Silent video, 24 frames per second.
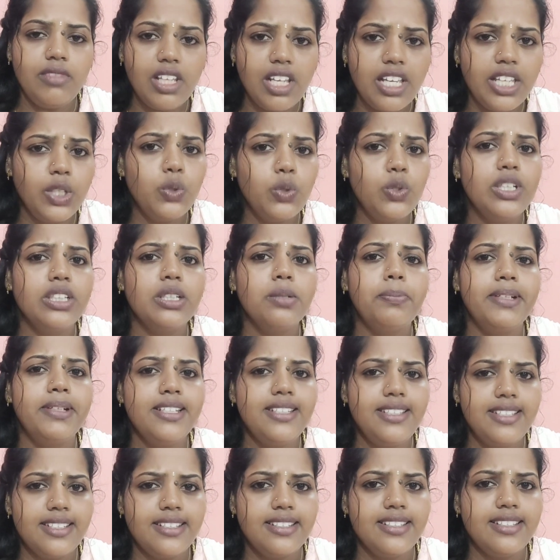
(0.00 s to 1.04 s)
இது உங்களுக்கு
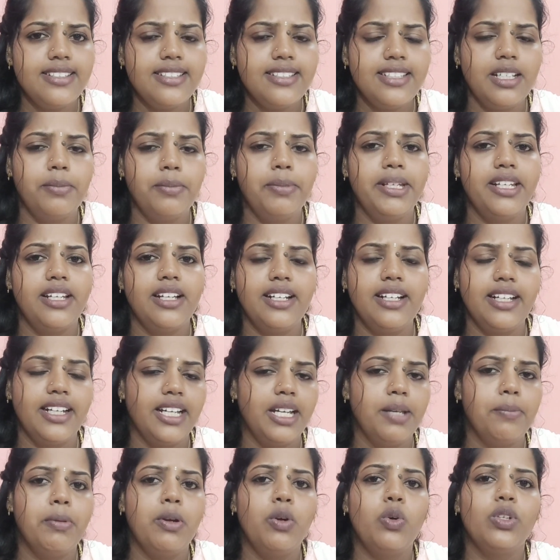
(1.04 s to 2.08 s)
பிடிச்சிருந்துச்சு அப்படின்னா
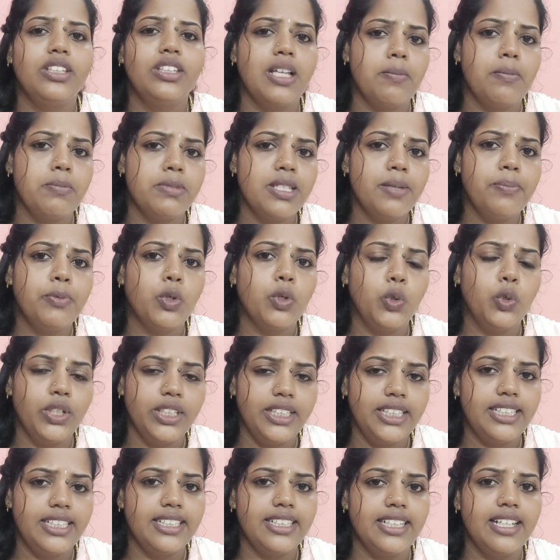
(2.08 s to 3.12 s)
கண்டிப்பாக ஒரு தம்ஸ்அப்
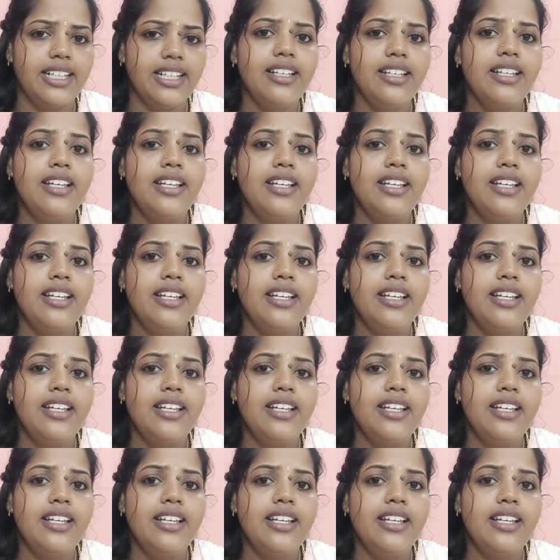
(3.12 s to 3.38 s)
கொடுத்துருங்க